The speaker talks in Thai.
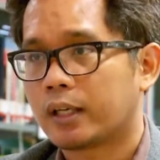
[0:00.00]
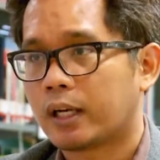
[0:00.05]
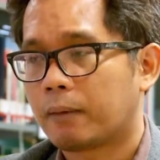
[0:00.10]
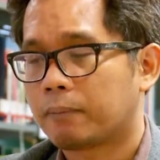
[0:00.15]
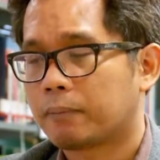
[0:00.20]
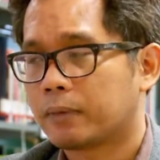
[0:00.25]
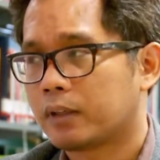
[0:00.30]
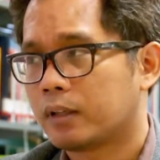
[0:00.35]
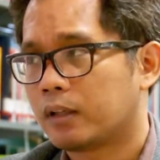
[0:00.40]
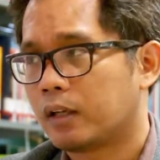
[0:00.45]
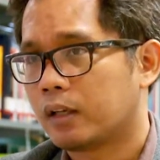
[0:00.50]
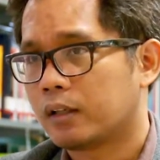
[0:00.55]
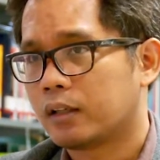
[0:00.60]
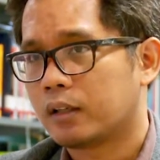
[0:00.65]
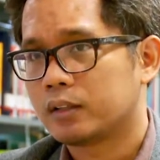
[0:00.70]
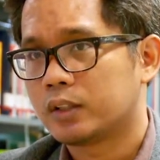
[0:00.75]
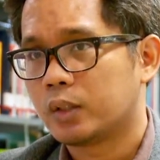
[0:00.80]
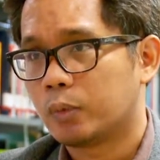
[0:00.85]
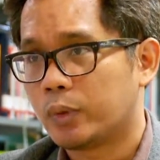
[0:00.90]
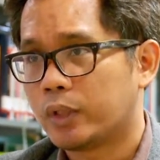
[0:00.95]
ครับแล้ว
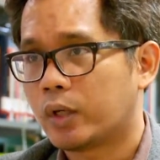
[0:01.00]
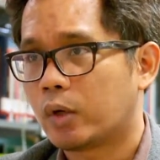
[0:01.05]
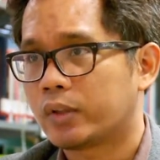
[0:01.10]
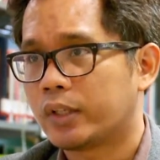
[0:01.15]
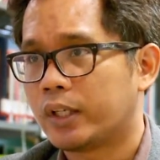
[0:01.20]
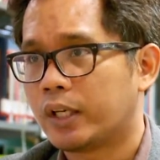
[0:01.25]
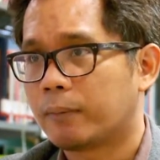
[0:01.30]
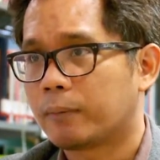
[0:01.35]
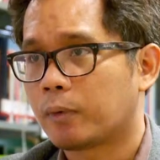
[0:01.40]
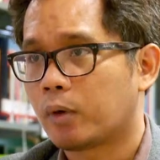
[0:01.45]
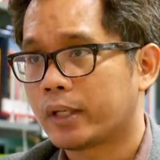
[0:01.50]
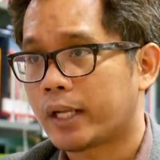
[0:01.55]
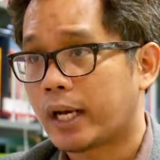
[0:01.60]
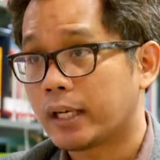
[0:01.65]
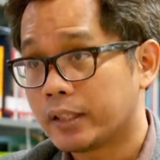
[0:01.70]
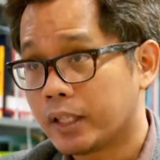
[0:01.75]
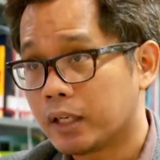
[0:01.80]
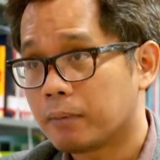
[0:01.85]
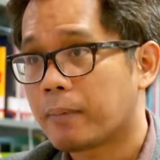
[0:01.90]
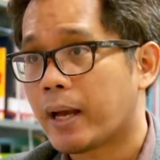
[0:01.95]
ก็ทีวีดาวเทียมค่อน
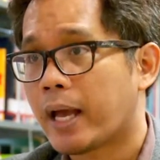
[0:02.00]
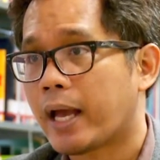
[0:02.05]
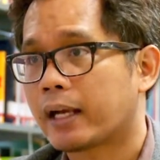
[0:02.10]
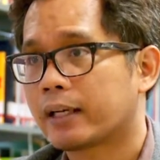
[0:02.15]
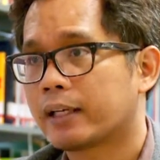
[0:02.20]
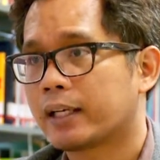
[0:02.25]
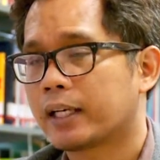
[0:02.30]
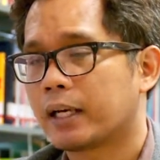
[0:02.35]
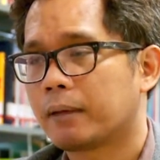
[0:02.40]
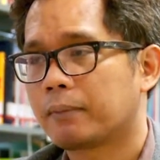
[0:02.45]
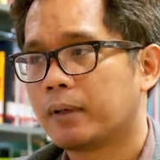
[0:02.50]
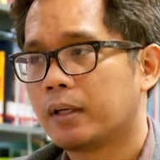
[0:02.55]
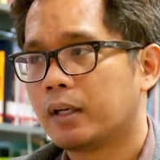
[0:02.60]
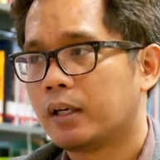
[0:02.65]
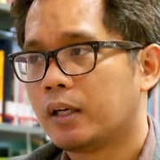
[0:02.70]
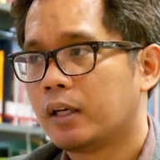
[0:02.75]
ข้างเยอะมากนะครับ